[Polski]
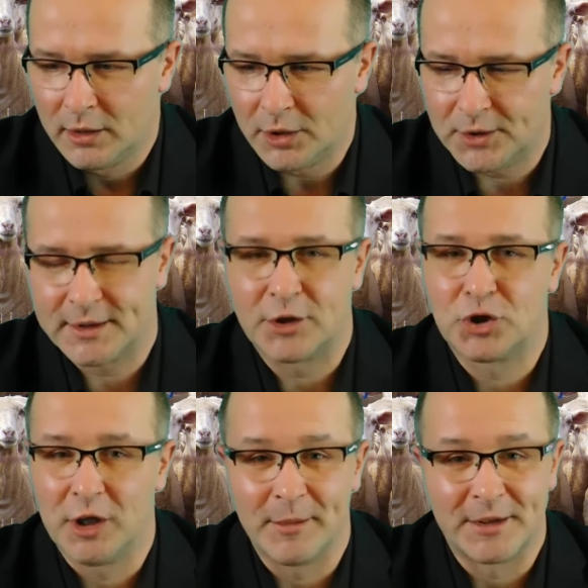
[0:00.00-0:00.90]
No to
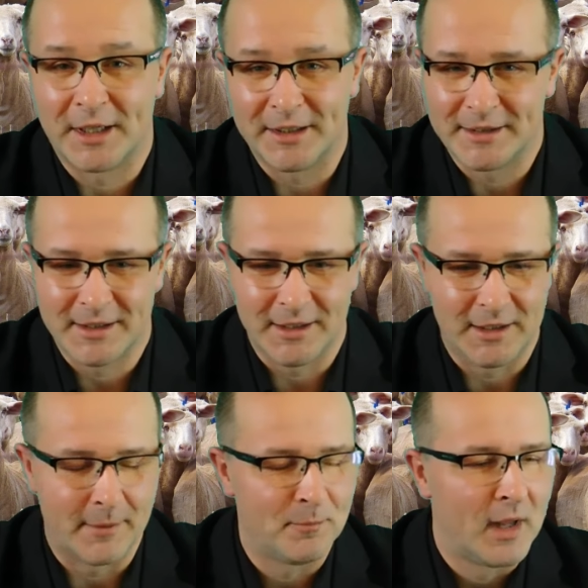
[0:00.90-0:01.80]
zaczniemy
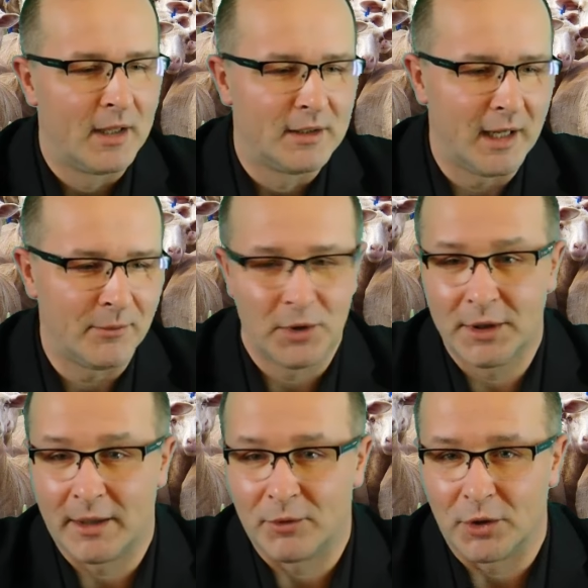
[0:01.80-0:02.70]
tradycyjnie. Dawno,
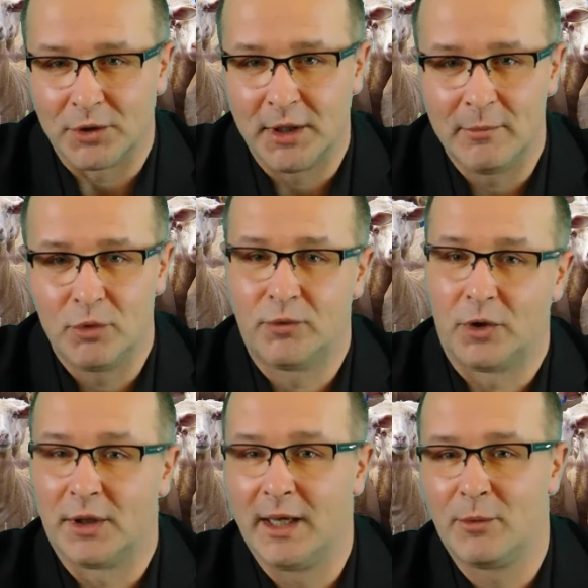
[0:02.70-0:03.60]
dawno temu w
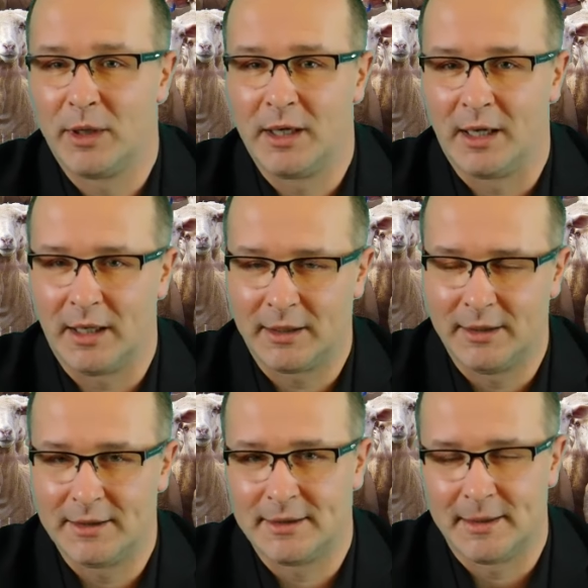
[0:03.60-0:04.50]
odległej
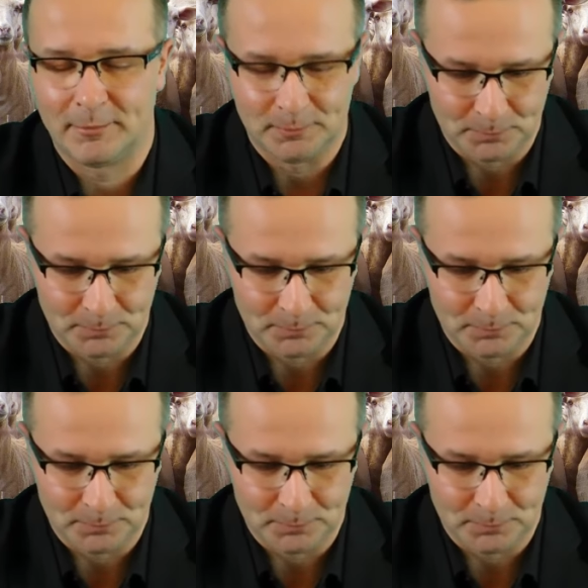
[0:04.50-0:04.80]
galaktyce.